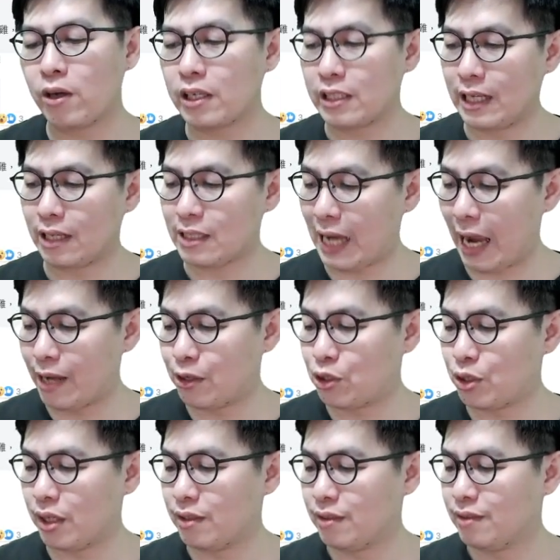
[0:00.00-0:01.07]
一个叫柴
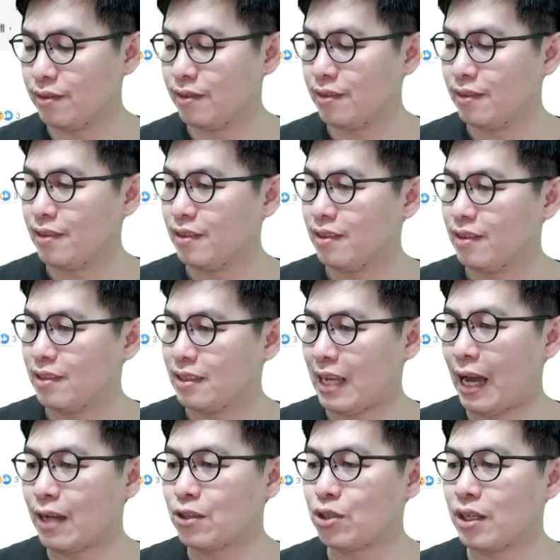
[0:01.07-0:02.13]
犬，
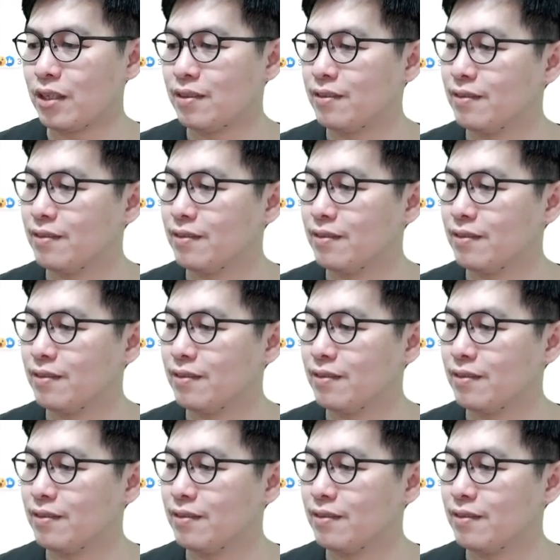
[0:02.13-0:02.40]
柴犬，